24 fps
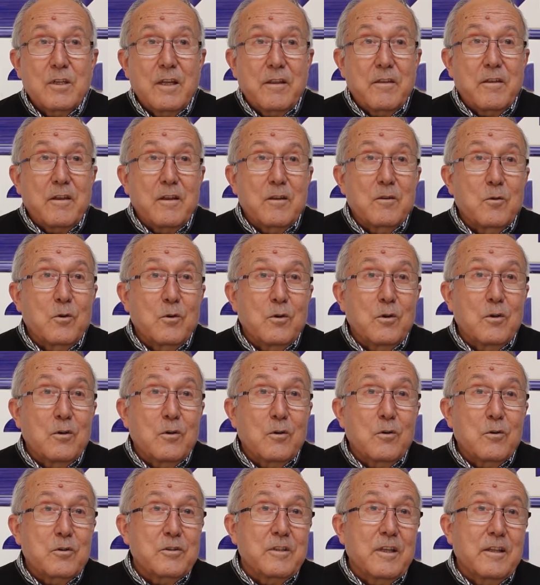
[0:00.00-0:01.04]

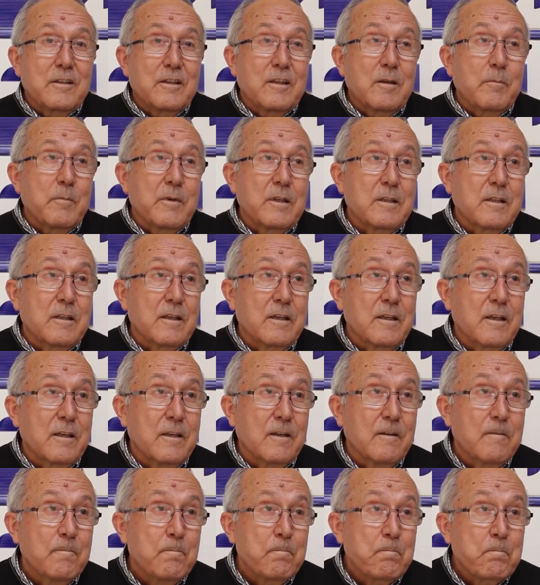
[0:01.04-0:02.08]
haciendo
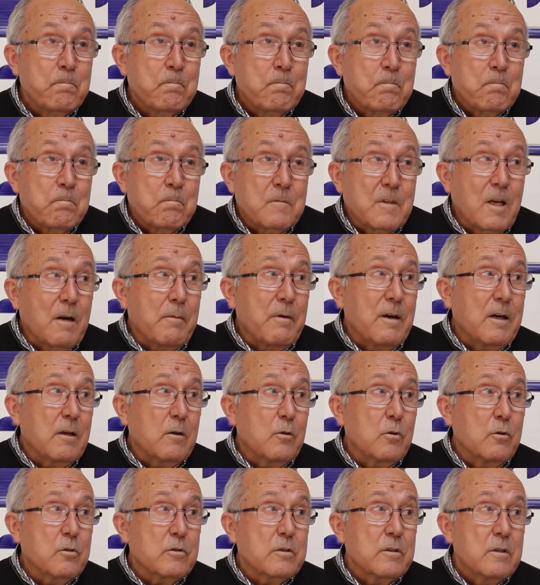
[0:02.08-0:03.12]
constantemente
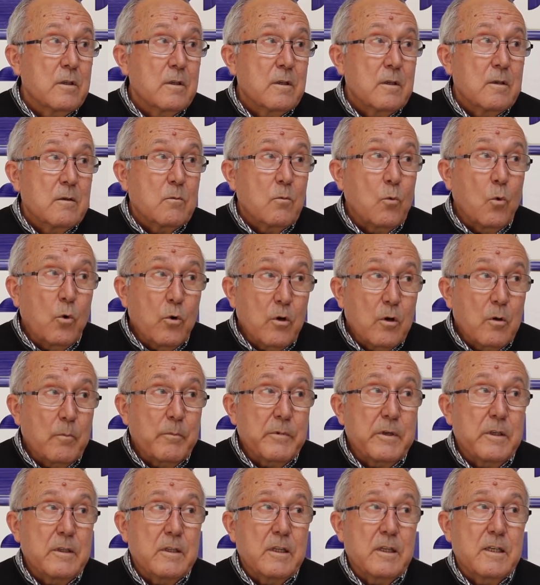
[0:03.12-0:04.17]
trabajos. Uno
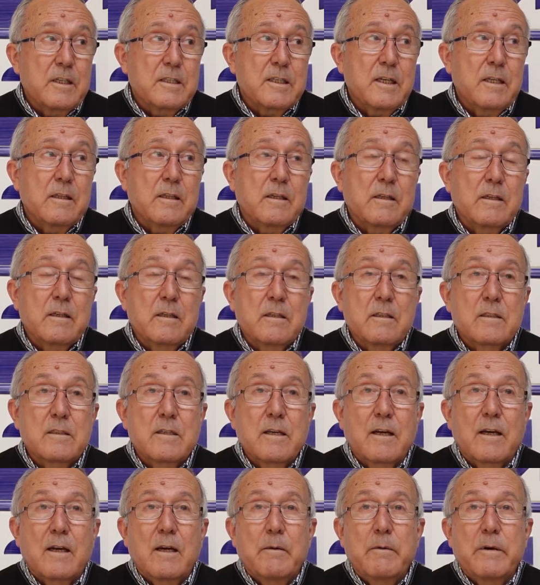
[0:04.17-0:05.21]
muy interesante que
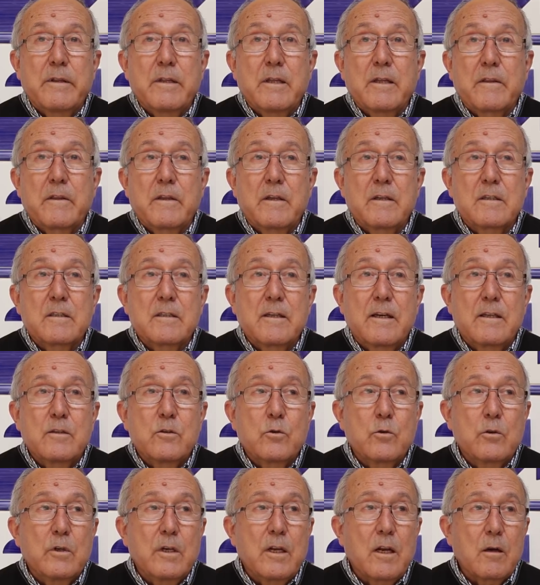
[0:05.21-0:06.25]
se acaba de hacer, se ha
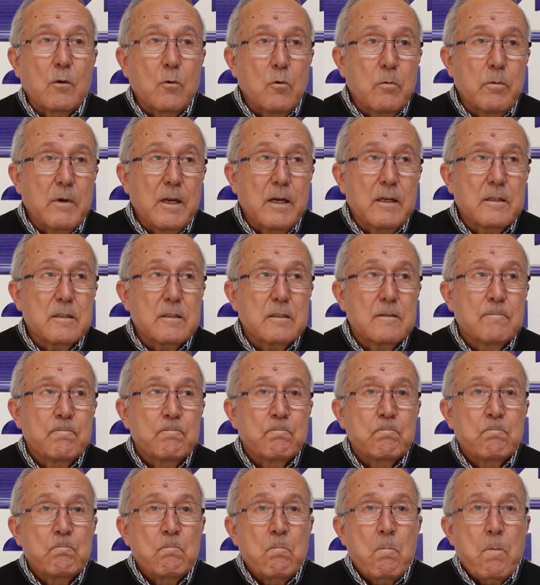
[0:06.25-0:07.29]
hecho en Alcublas,
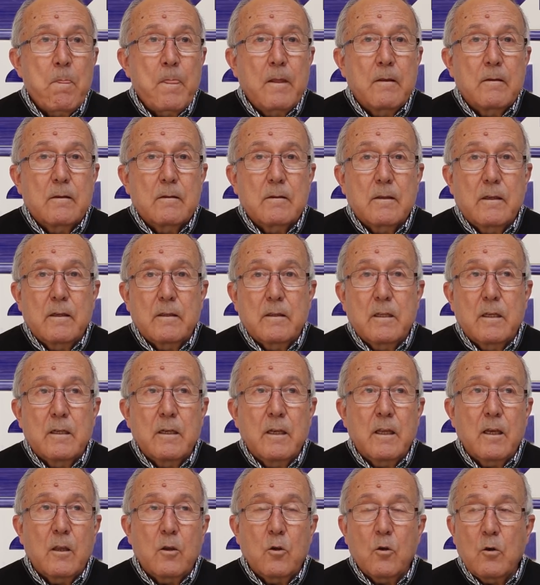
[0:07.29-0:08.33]
que
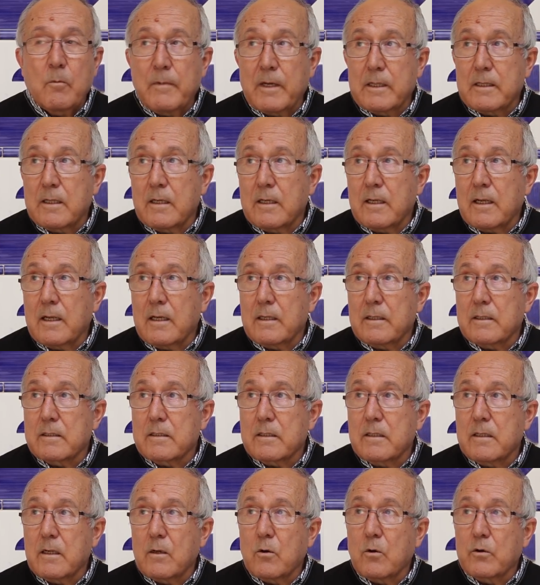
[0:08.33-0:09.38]
tenía yo
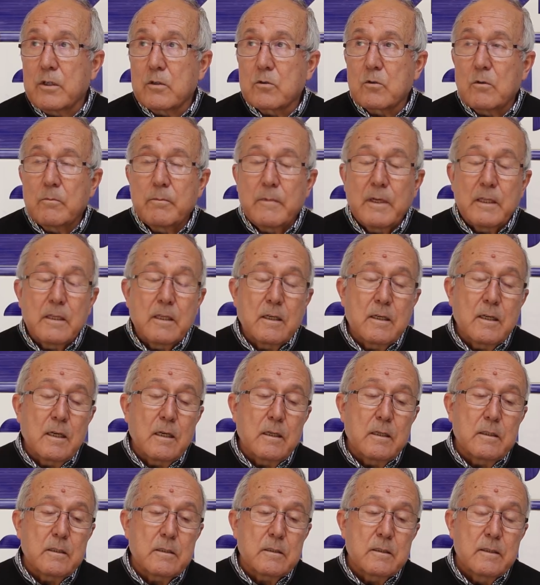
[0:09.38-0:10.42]
materiales y con esos
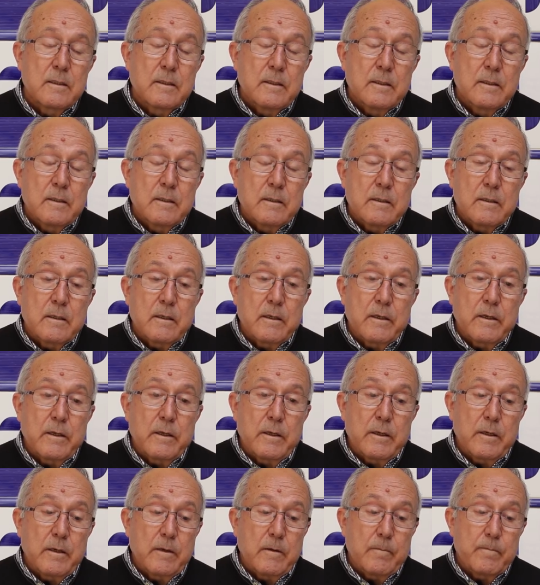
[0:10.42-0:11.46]
materiales
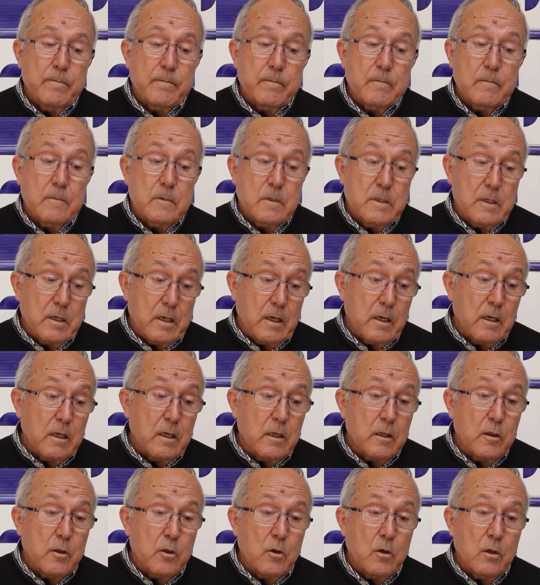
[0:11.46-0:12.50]
eh, se
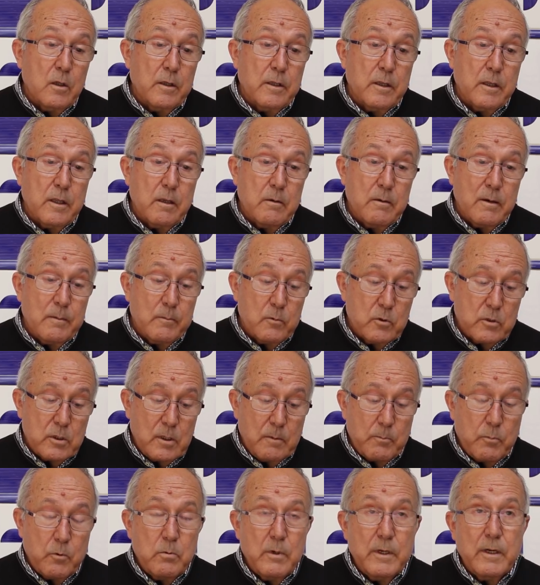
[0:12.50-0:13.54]
inició el decir vamos
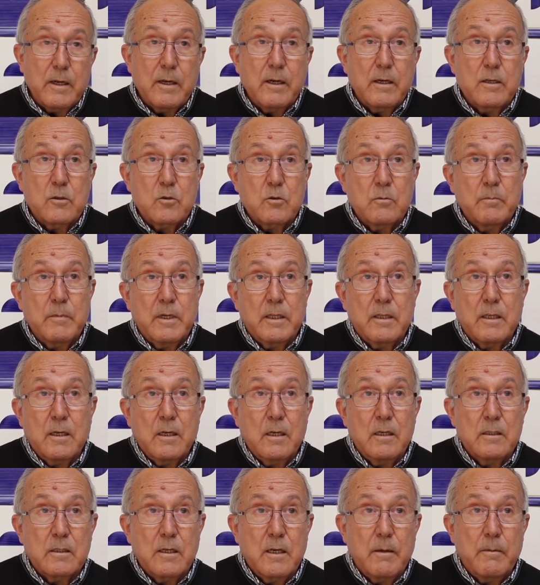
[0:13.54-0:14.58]
a publicar esos
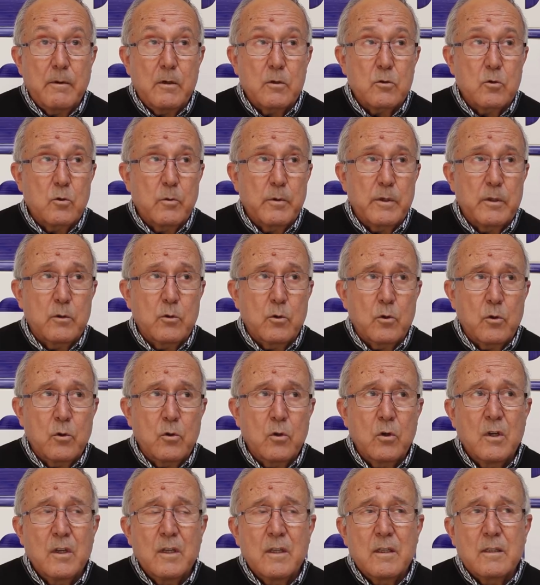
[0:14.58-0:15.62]
materiales grabados sobre
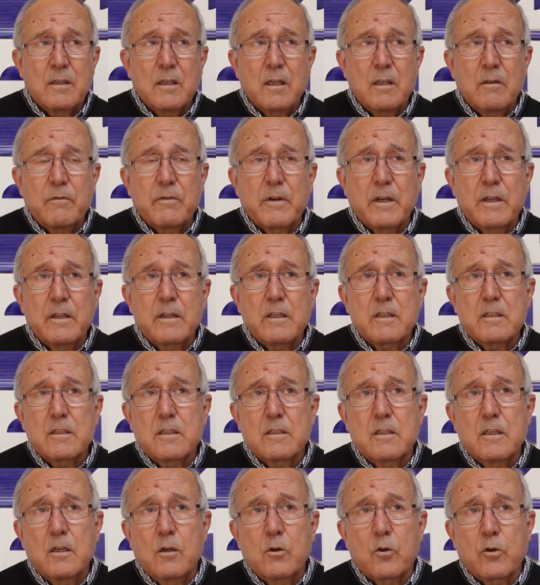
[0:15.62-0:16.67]
todo de diferentes
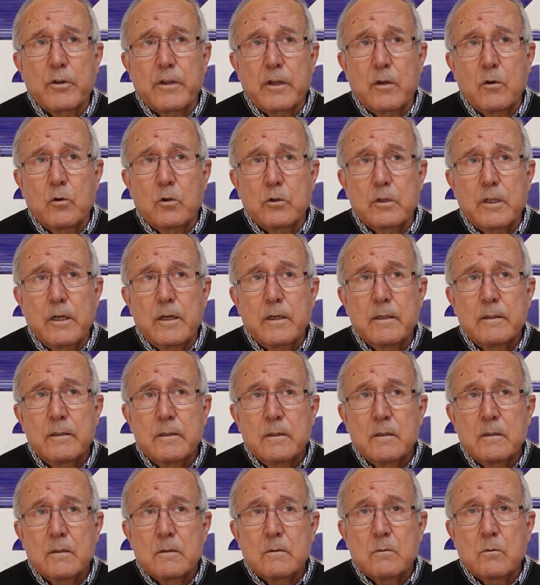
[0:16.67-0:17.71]
estilos de jota,
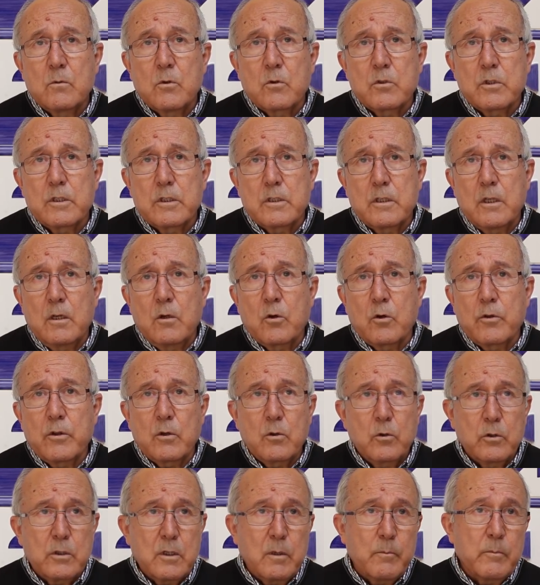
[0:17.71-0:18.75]
unos estilos de
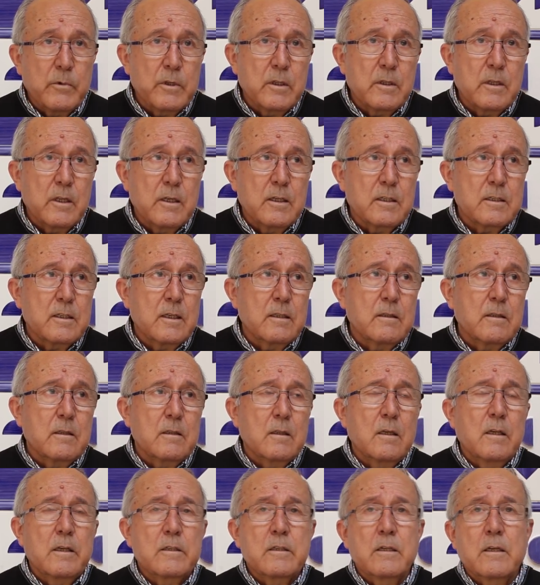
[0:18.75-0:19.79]
jota muy interesantes
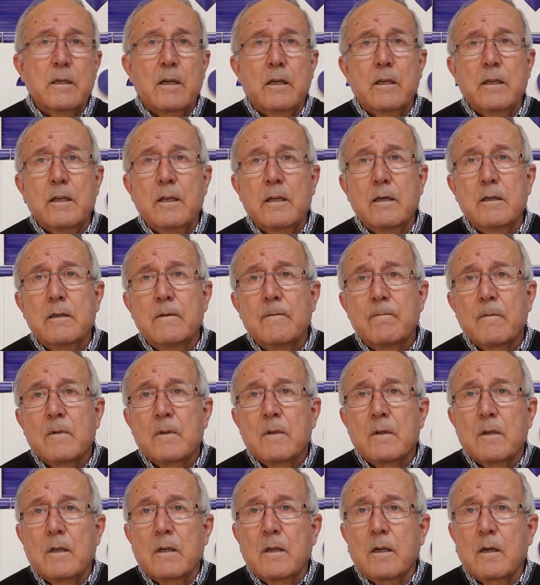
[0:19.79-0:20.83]
de la serranía
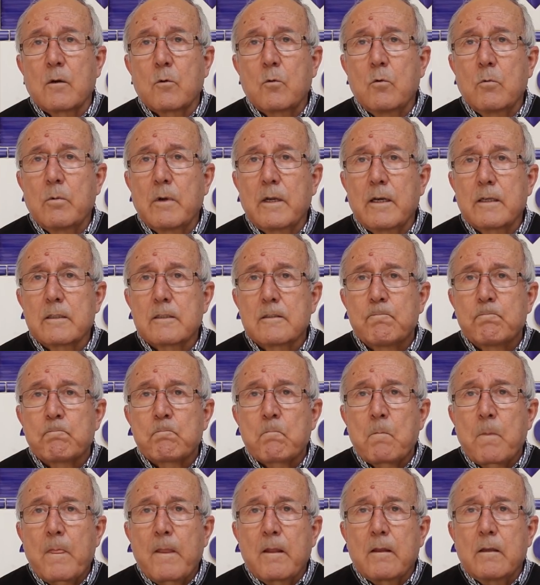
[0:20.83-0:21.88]
en Alcublas
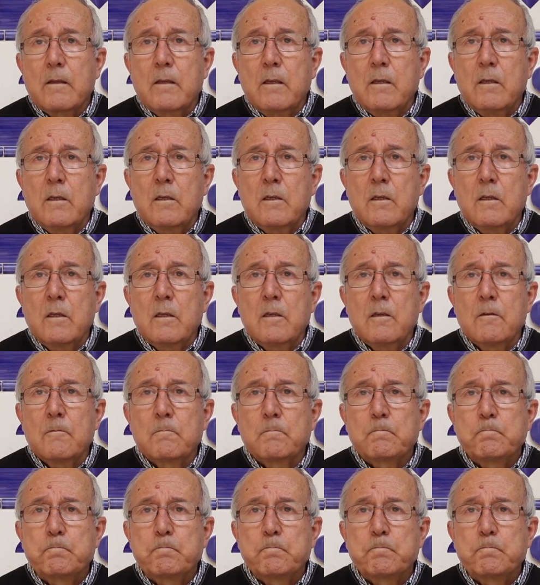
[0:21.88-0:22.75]
y